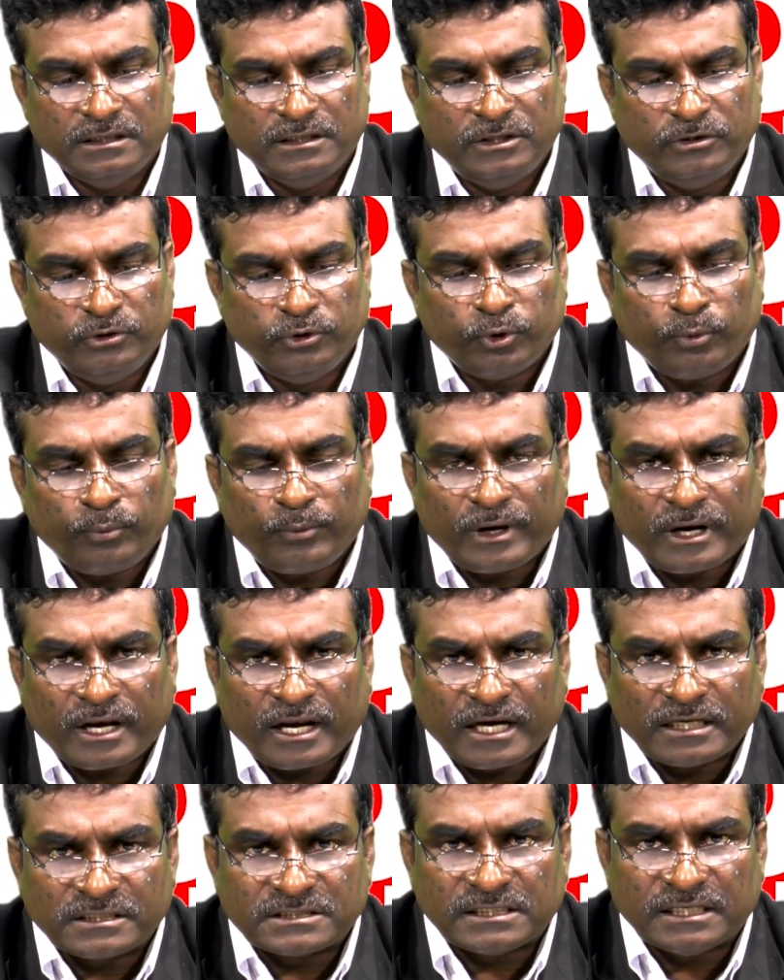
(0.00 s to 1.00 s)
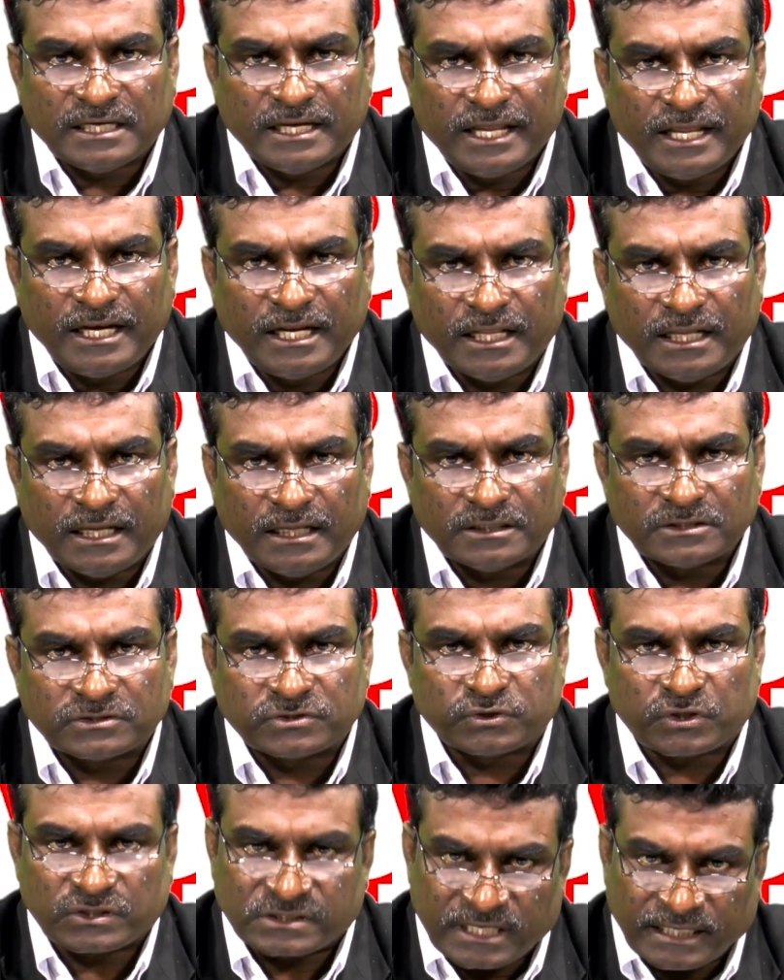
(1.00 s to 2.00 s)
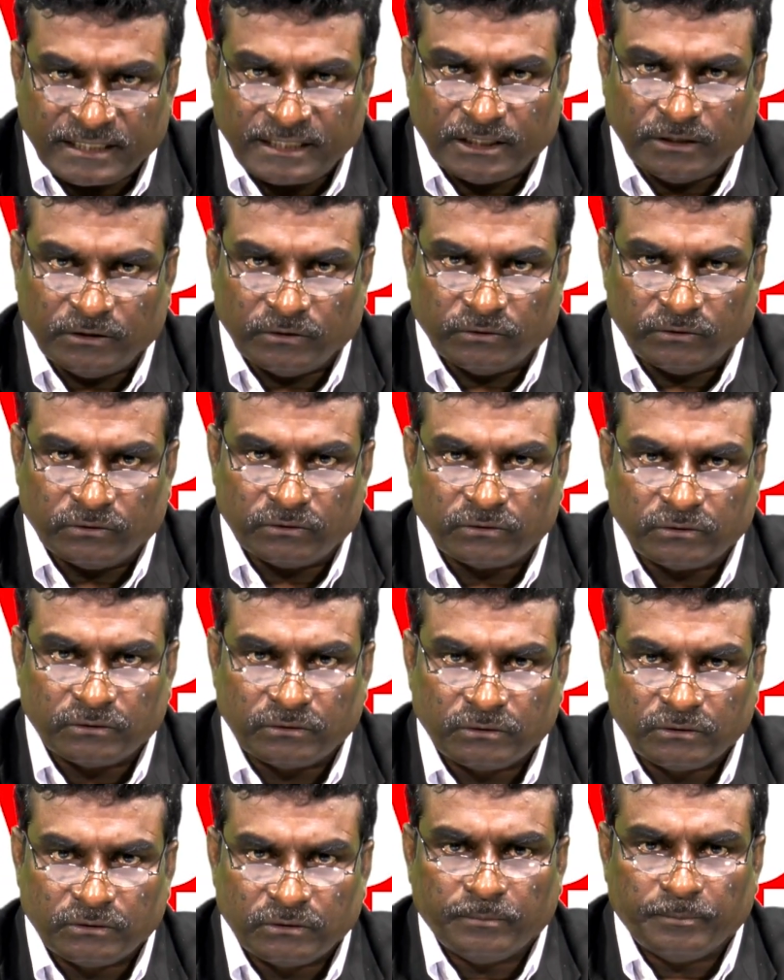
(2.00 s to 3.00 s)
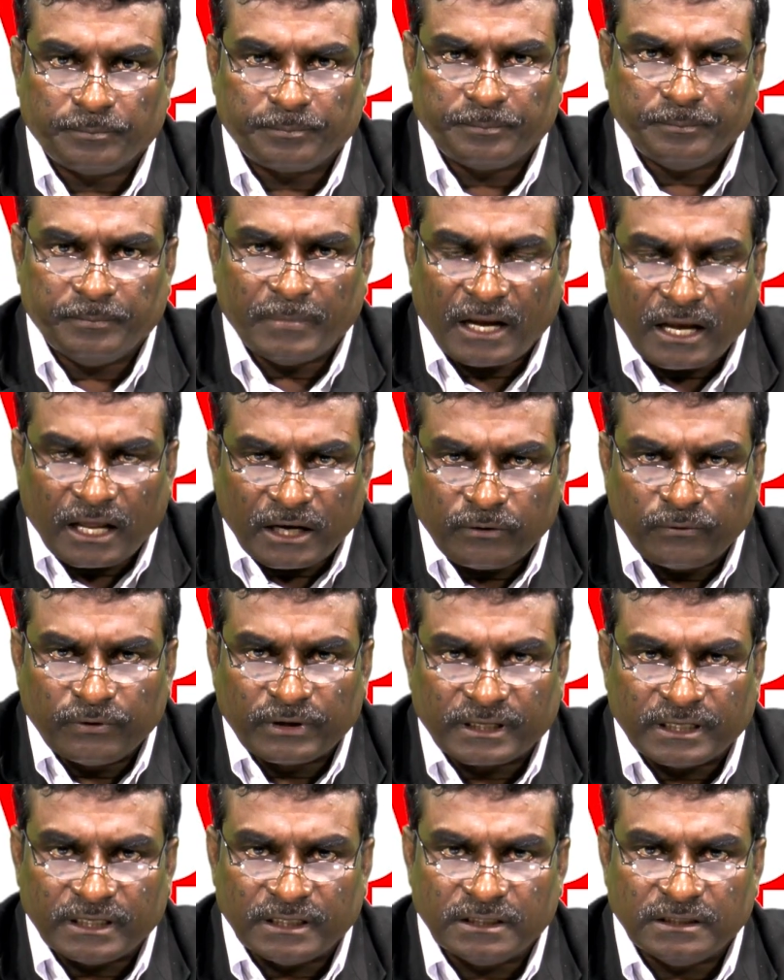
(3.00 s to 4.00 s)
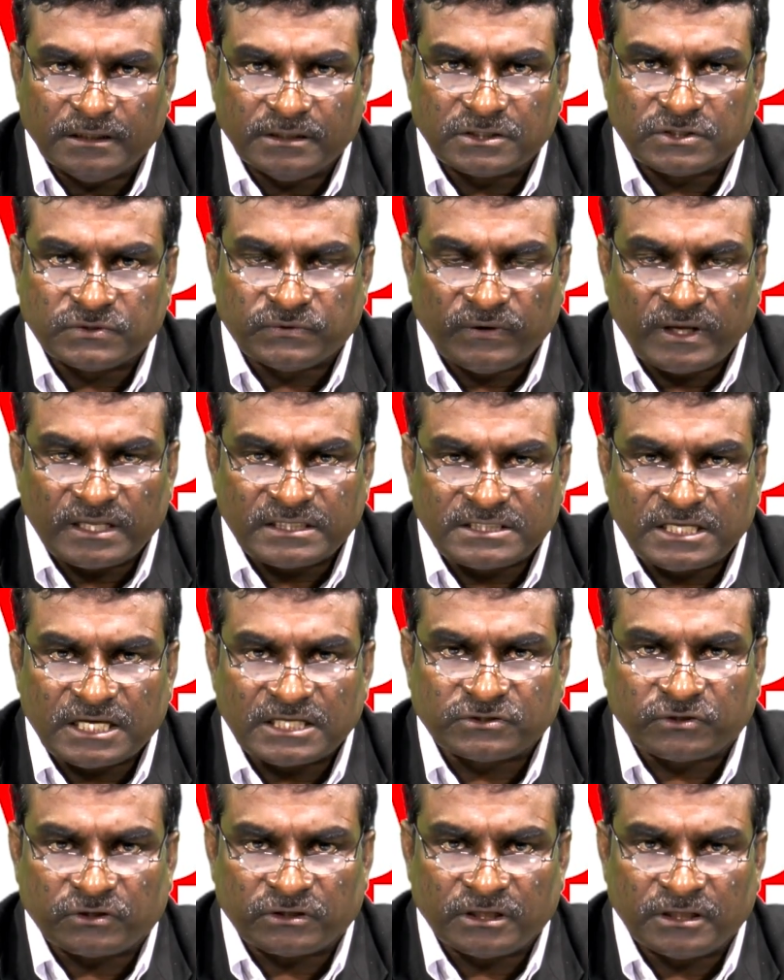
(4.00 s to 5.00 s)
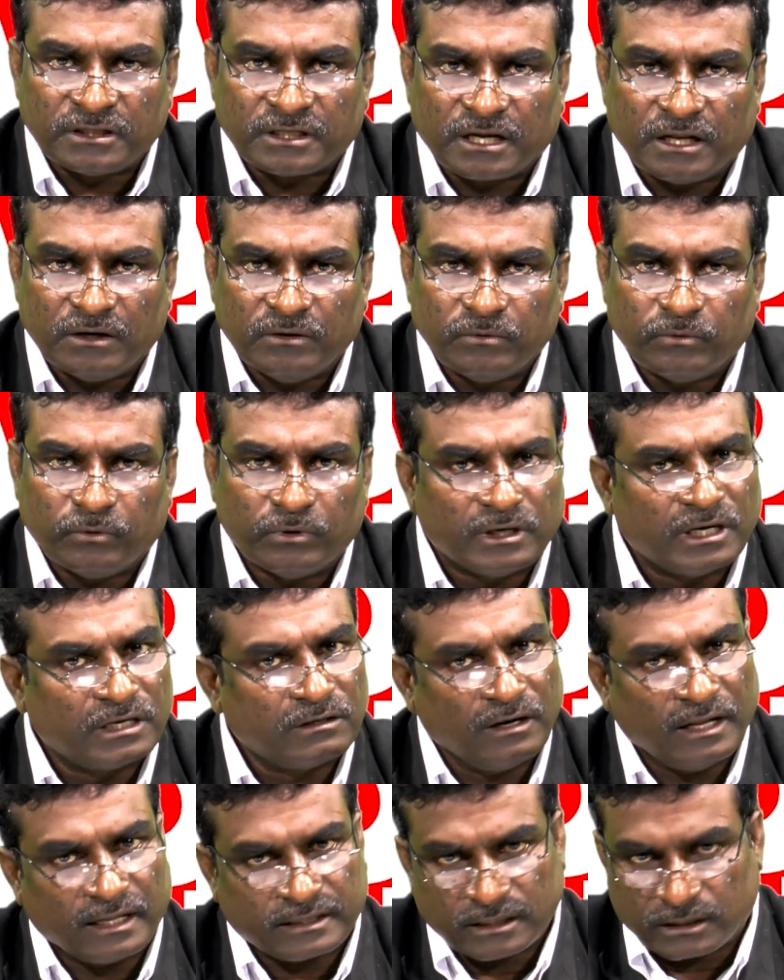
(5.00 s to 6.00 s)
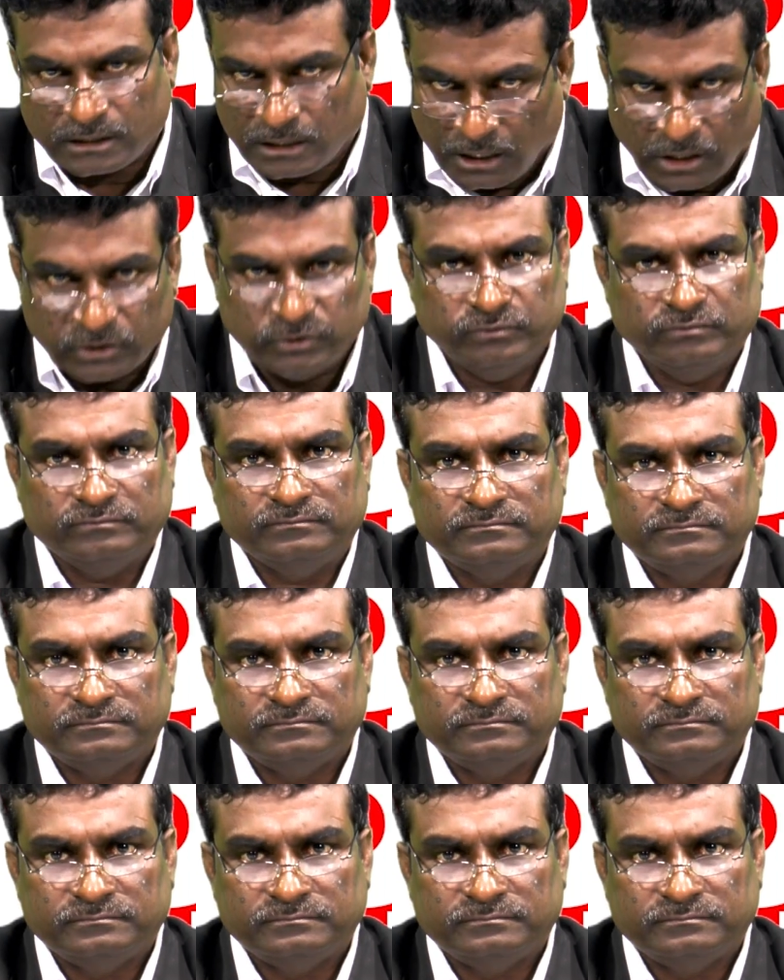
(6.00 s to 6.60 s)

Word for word: ఈ హ్యూమన్ రైట్స్ లేని సొసైటీలో మానవుడికి స్వేచ్ఛ స్వతంత్రాలు ఉండట్లు లెక్క కాదు